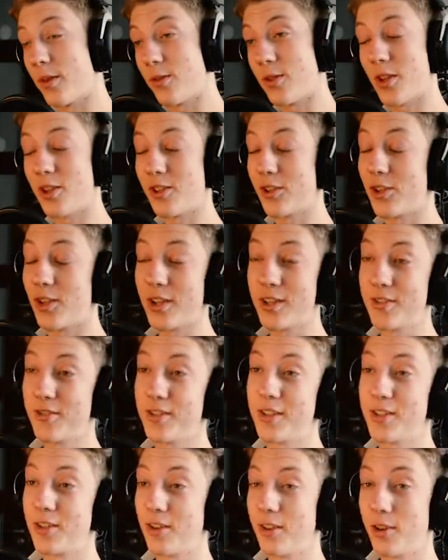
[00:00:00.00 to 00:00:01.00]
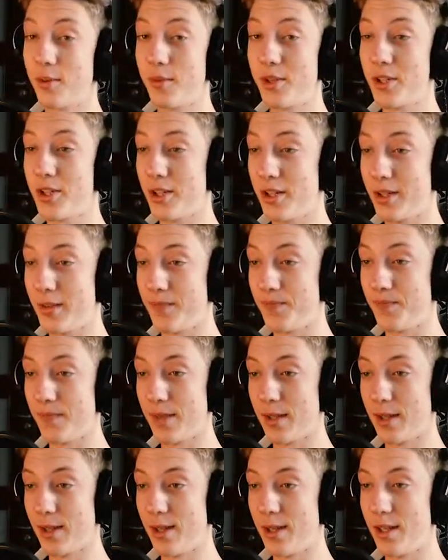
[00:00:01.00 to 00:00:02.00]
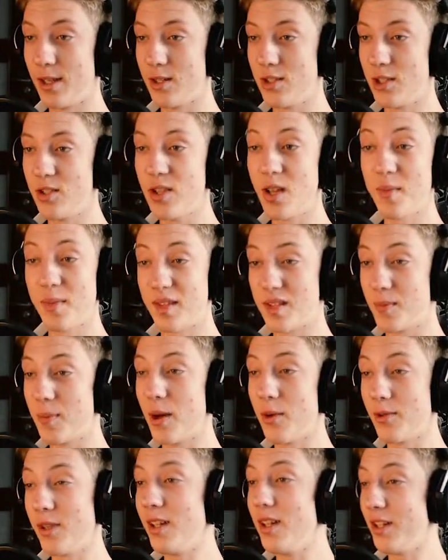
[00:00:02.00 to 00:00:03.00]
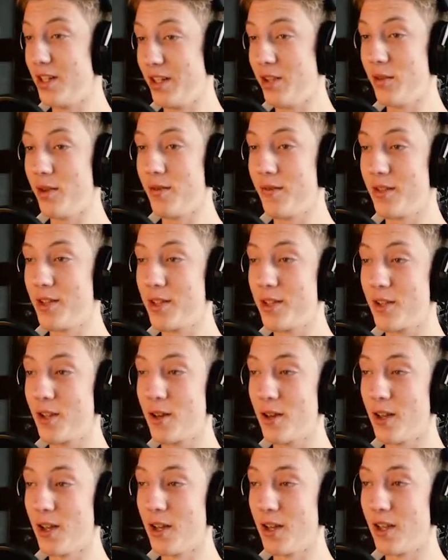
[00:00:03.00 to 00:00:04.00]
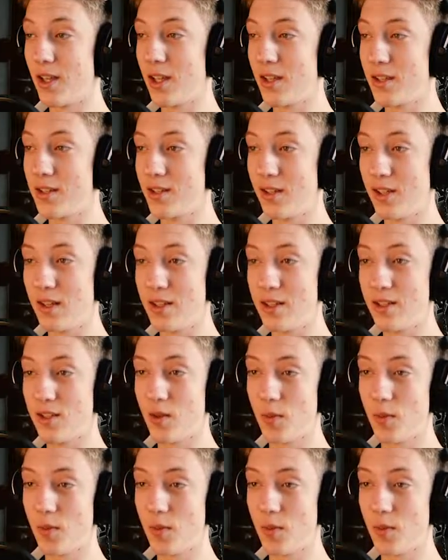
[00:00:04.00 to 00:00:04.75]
To, to jest wszystko obliczone. Ja siedziałem na spawnie i liczyłem wszystko, kiedy co jecie.